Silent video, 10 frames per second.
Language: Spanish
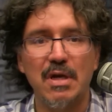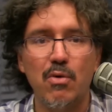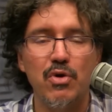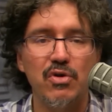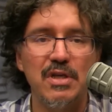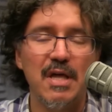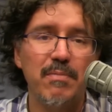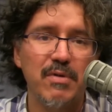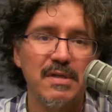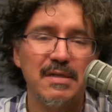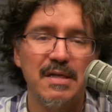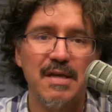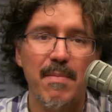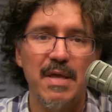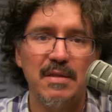curiosidad, pues
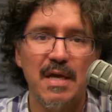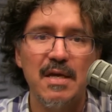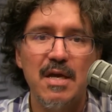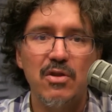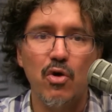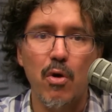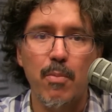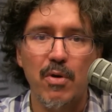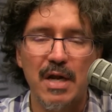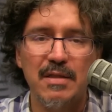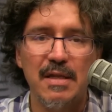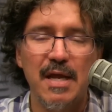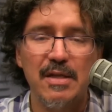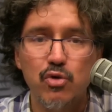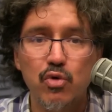desgraciadamente no lo podrán
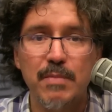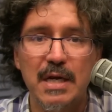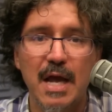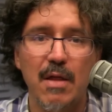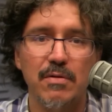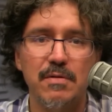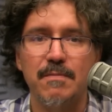tener en sus mercados.